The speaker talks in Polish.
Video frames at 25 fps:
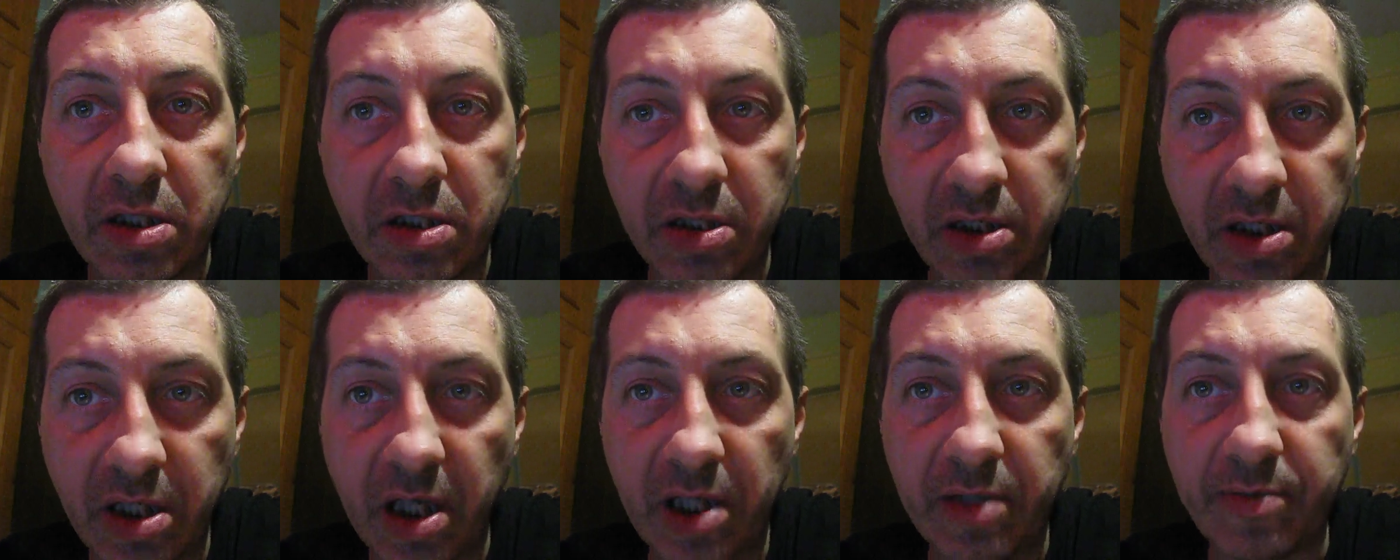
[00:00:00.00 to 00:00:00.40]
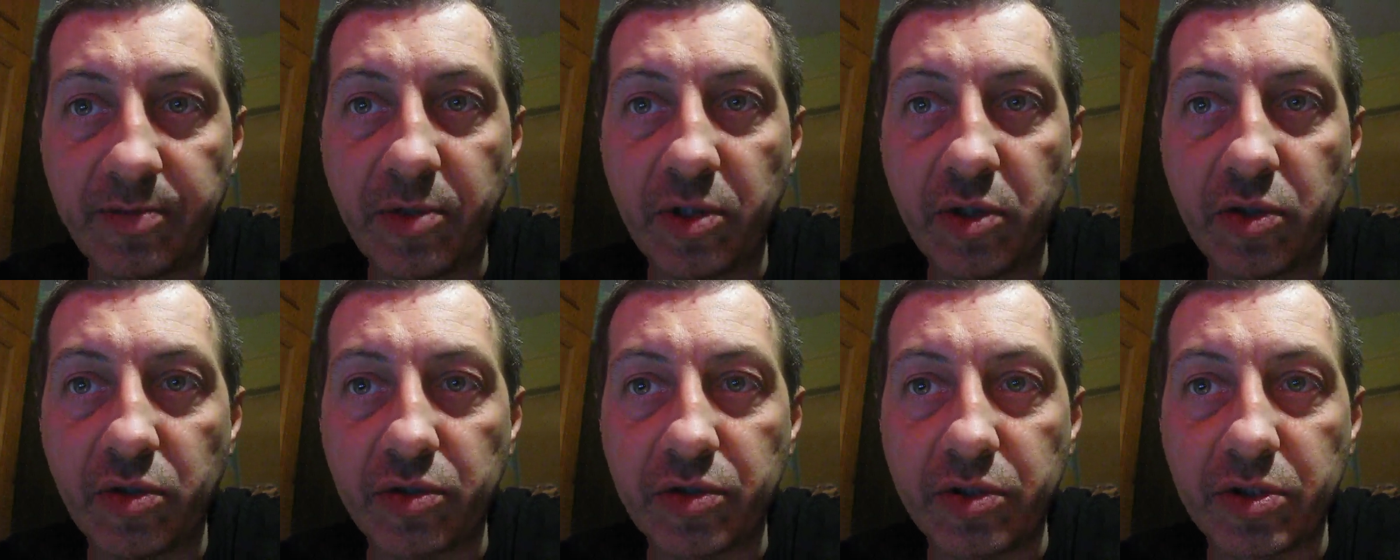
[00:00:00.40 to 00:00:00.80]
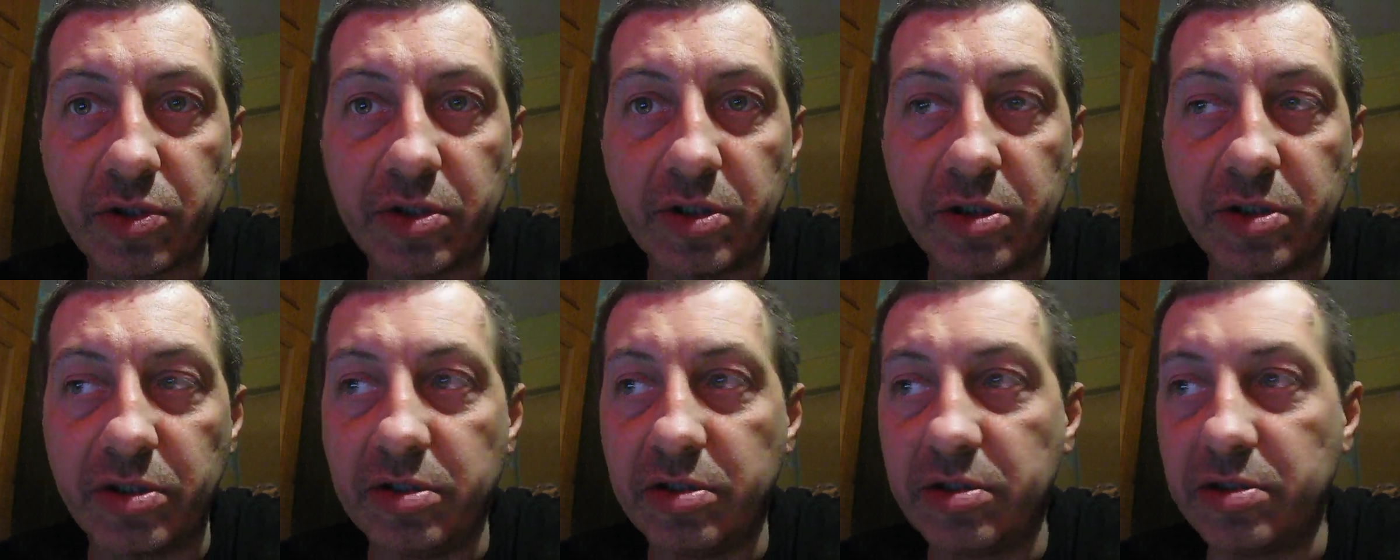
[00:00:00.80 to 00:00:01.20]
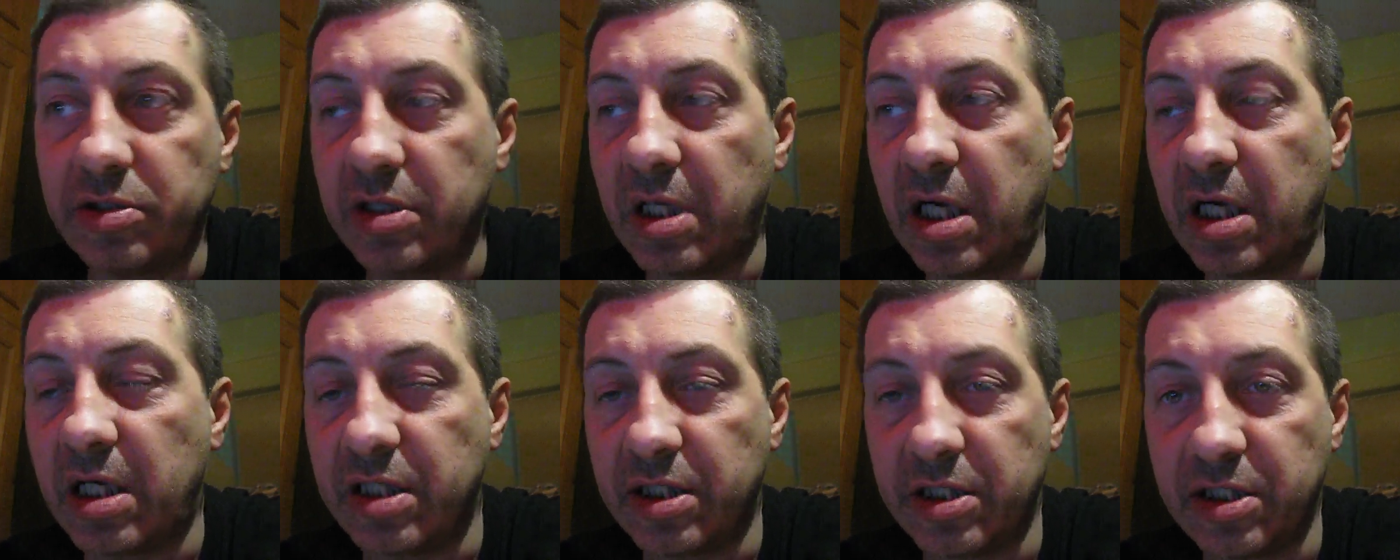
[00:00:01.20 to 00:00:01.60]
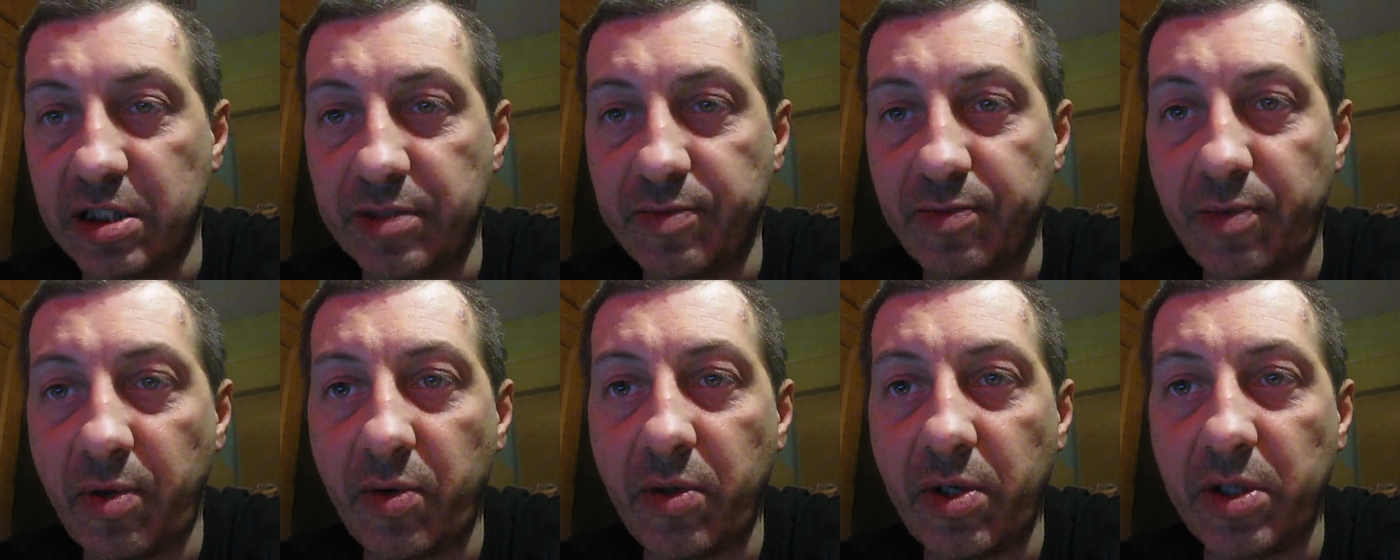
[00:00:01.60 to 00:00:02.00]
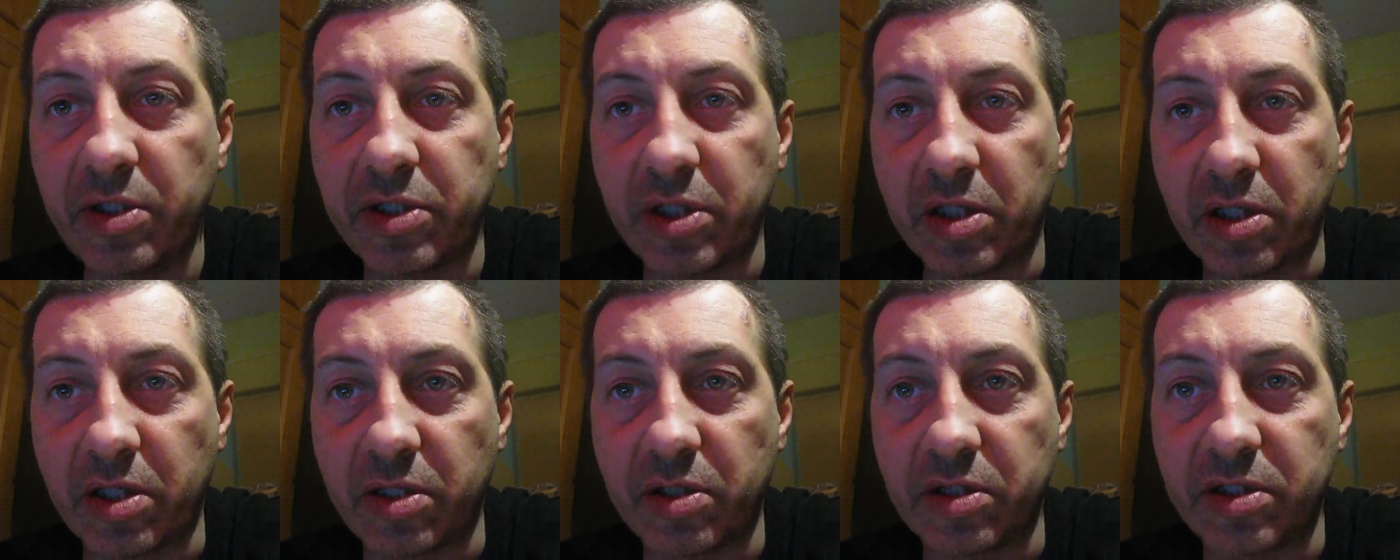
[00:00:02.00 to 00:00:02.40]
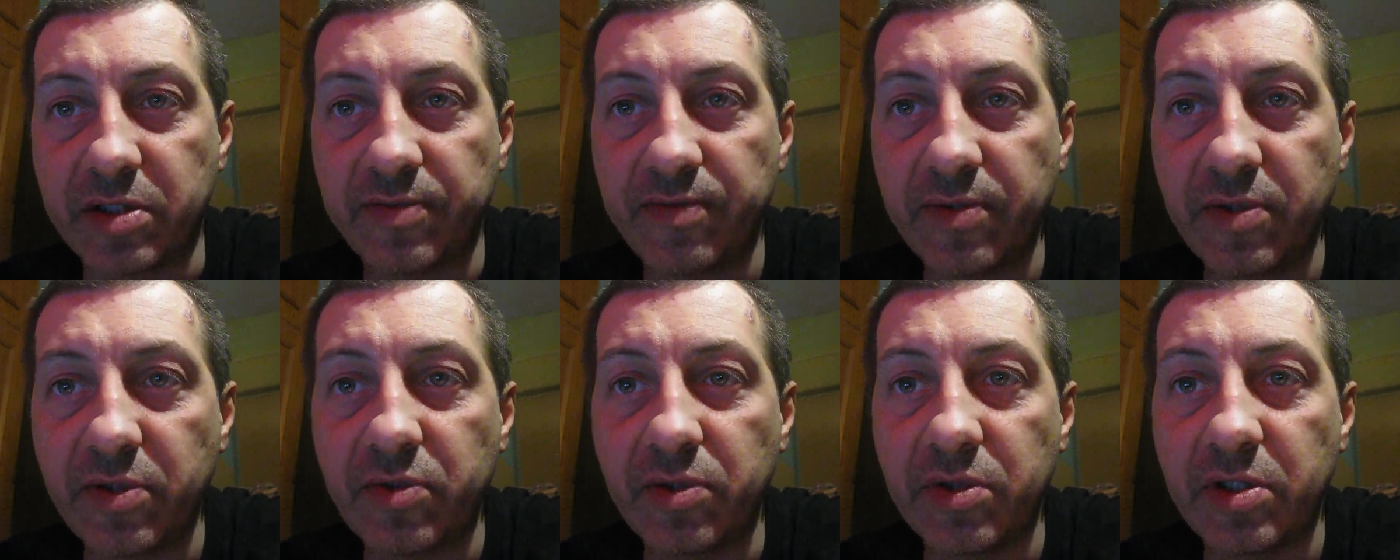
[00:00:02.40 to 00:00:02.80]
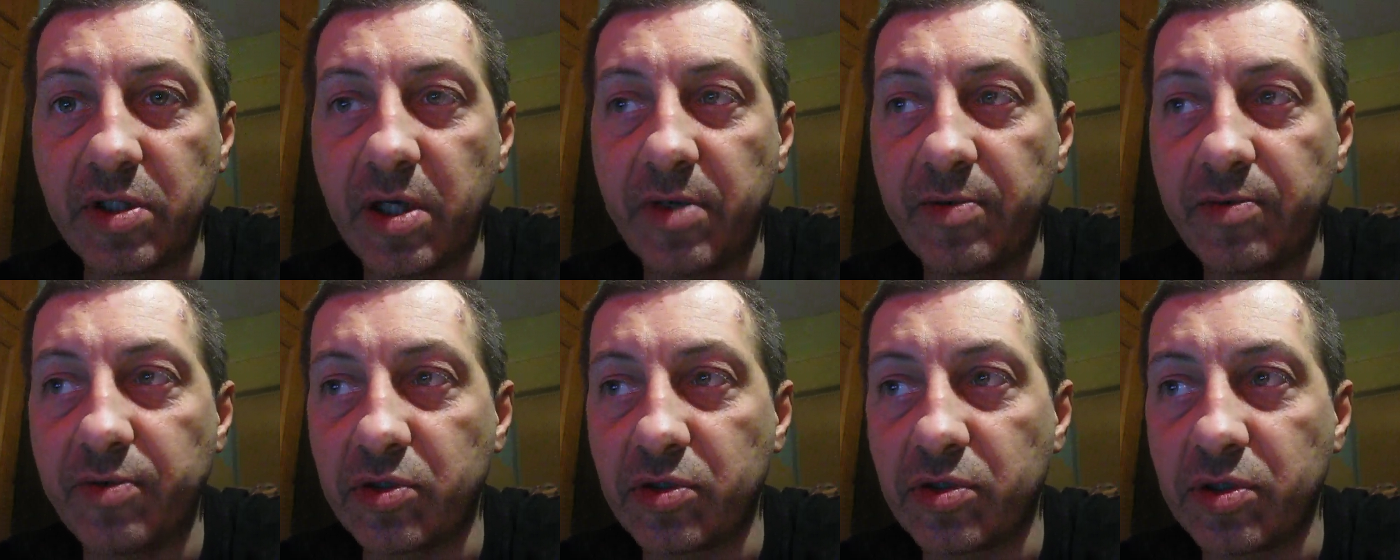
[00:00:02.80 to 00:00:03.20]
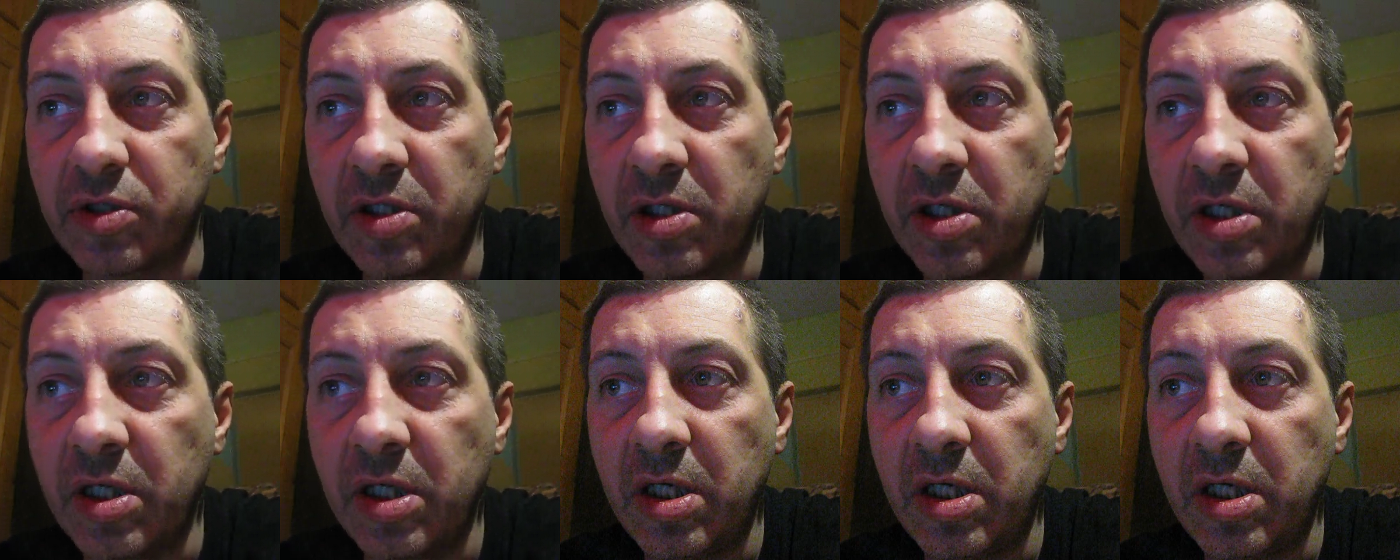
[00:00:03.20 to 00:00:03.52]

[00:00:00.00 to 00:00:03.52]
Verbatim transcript: namiot, ale nie z pałacu, tylko zwykły namiot.